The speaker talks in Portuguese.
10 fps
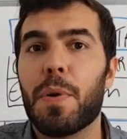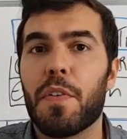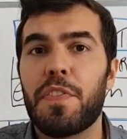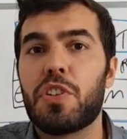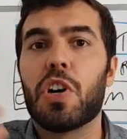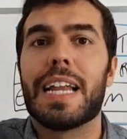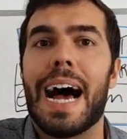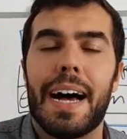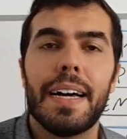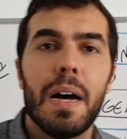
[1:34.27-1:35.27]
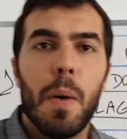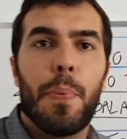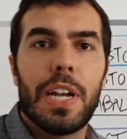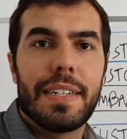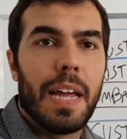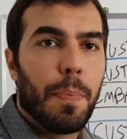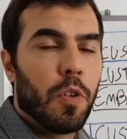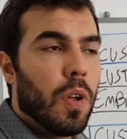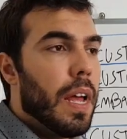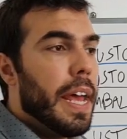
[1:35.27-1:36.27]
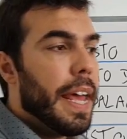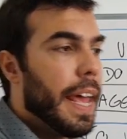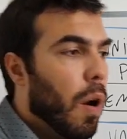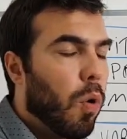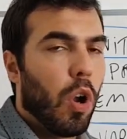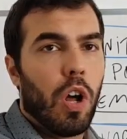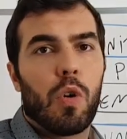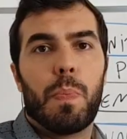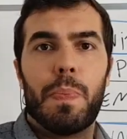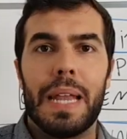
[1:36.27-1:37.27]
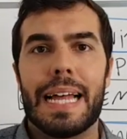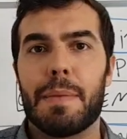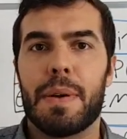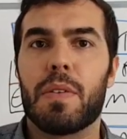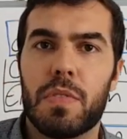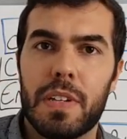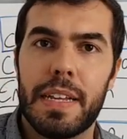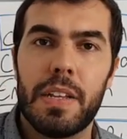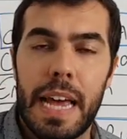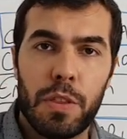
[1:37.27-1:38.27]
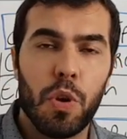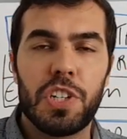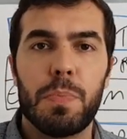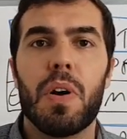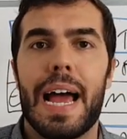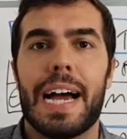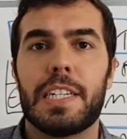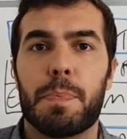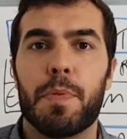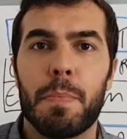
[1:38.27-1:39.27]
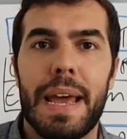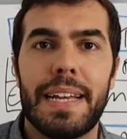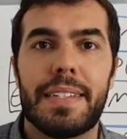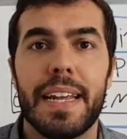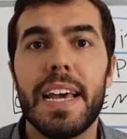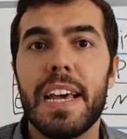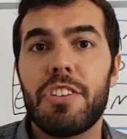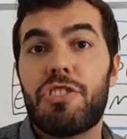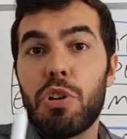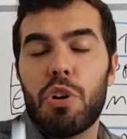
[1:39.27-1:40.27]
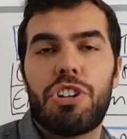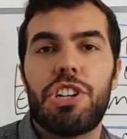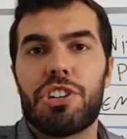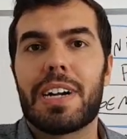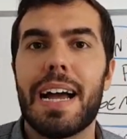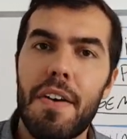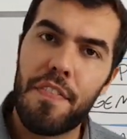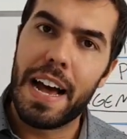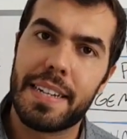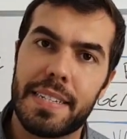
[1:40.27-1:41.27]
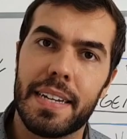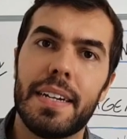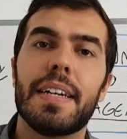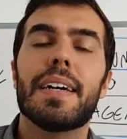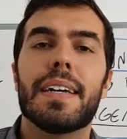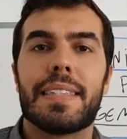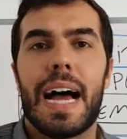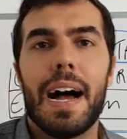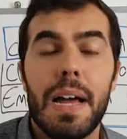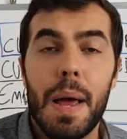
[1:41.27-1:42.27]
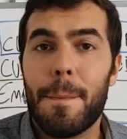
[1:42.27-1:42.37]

provisionar. Por exemplo, eu coloco lá na minha, é, dois mil reais por mês de logística logística reversa, tá?